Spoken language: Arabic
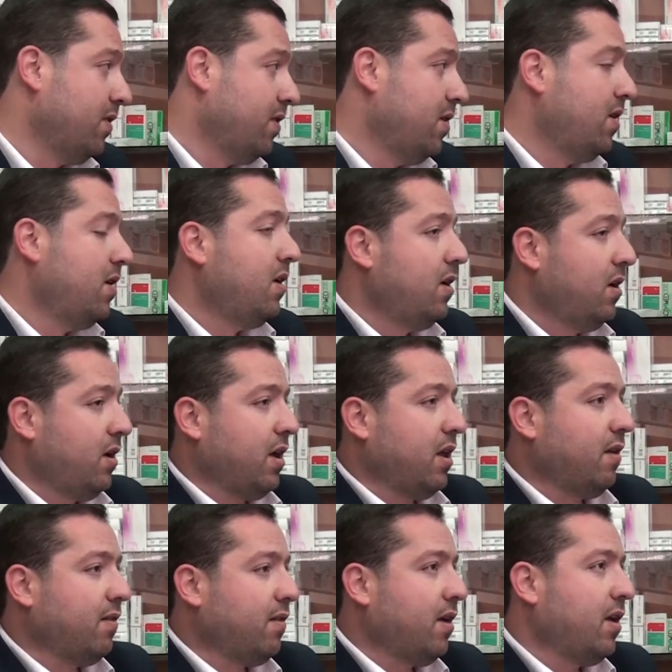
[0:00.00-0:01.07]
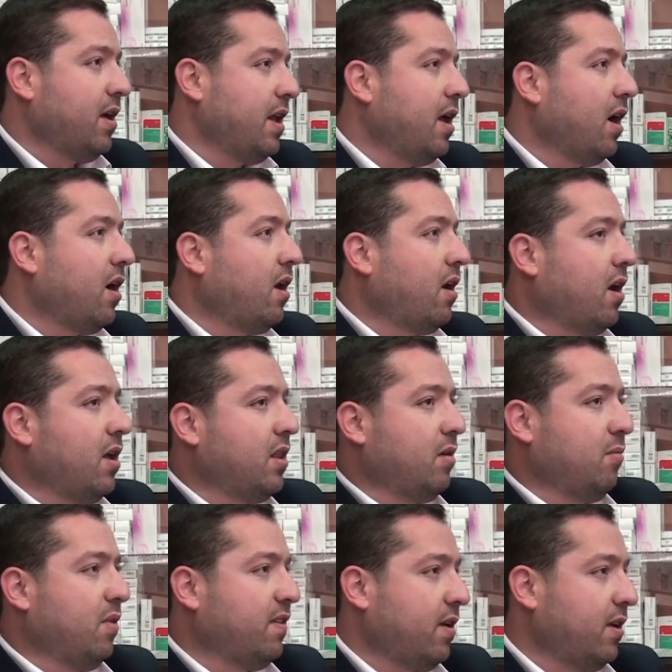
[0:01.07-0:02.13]
اكيد يعني يعني اقل
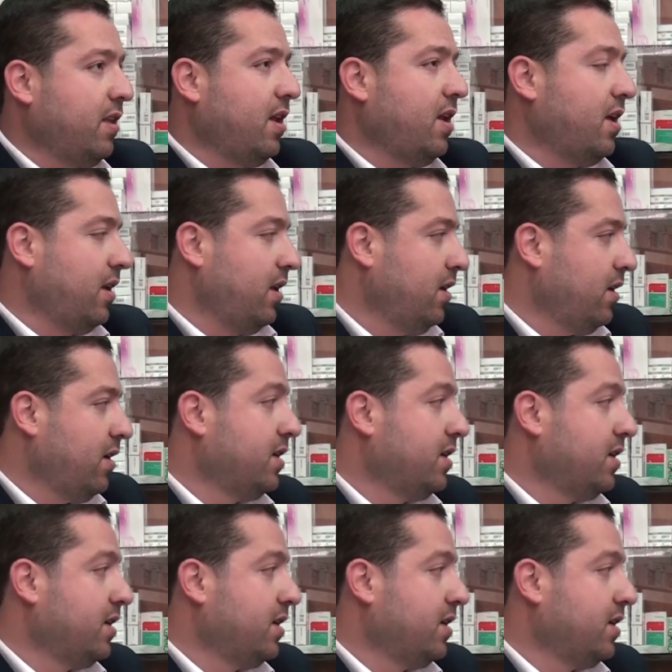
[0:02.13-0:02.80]
راتب لصيدلاني